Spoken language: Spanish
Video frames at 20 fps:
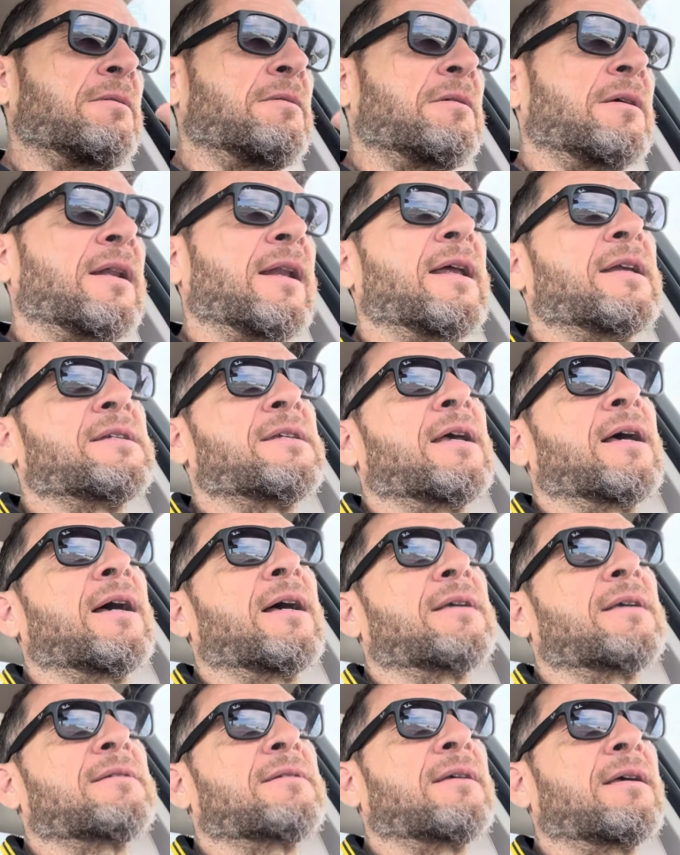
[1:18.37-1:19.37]

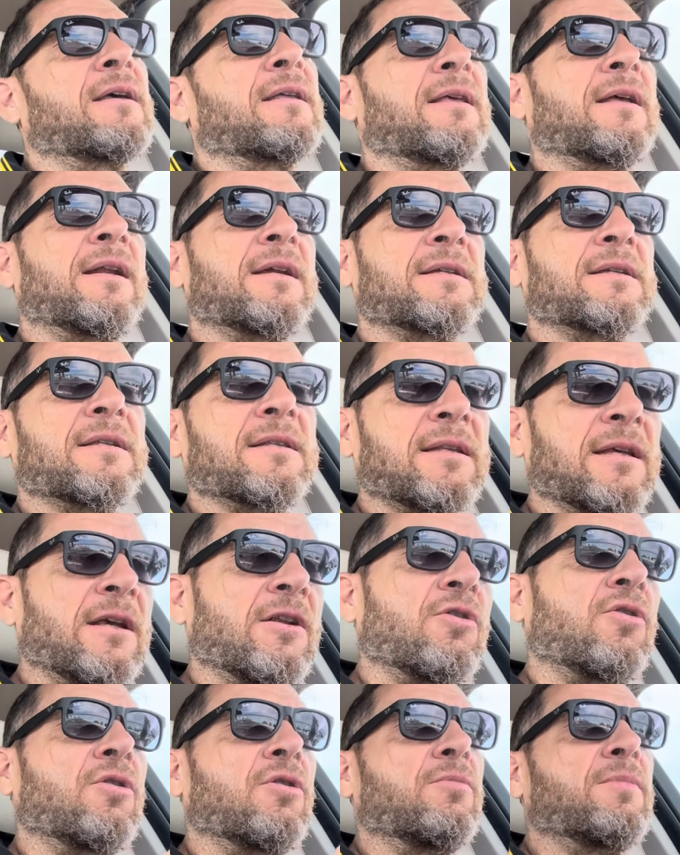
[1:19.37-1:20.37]
iglesias eh, del
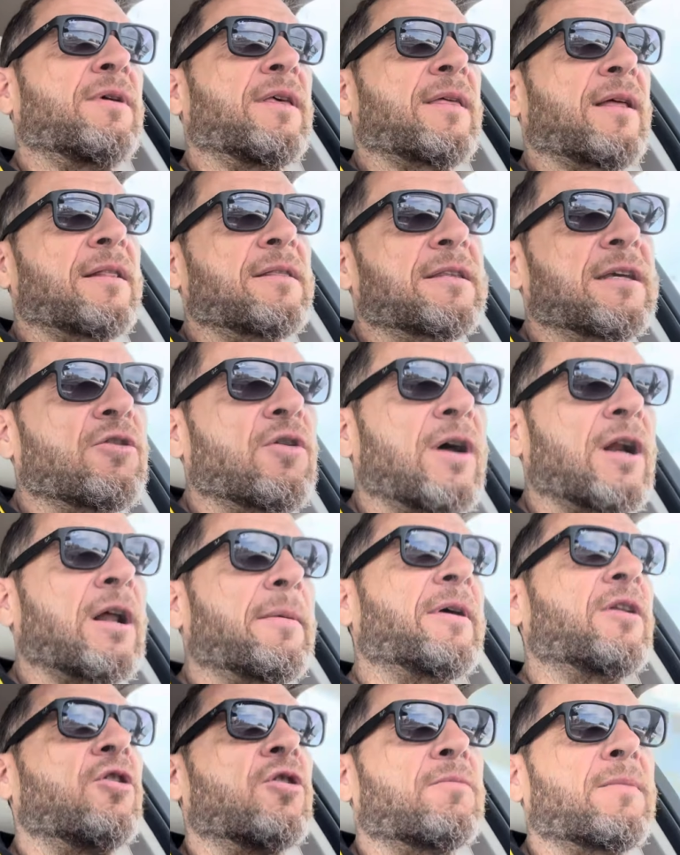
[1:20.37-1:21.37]
estilo bizantino
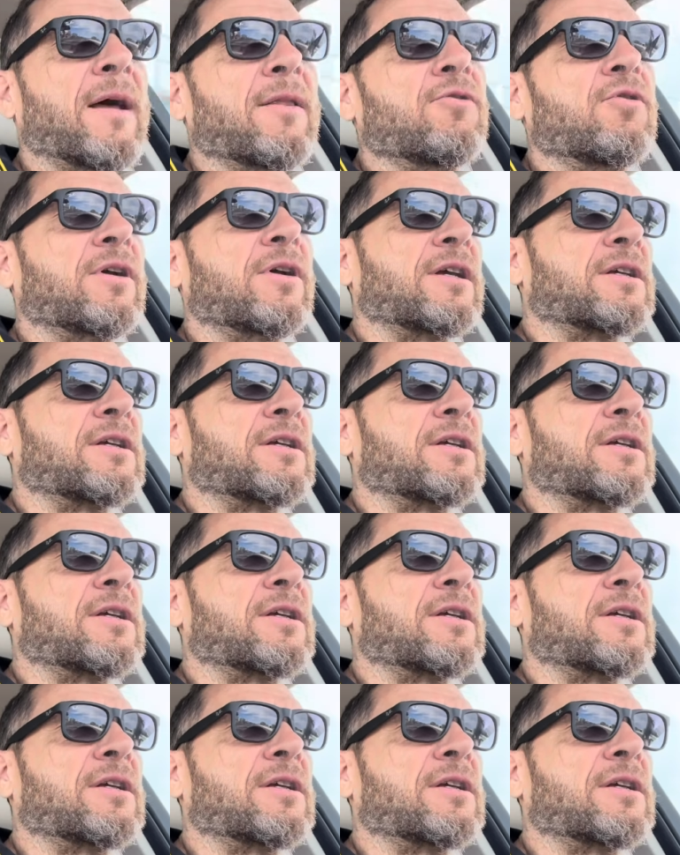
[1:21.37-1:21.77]
árabe normando,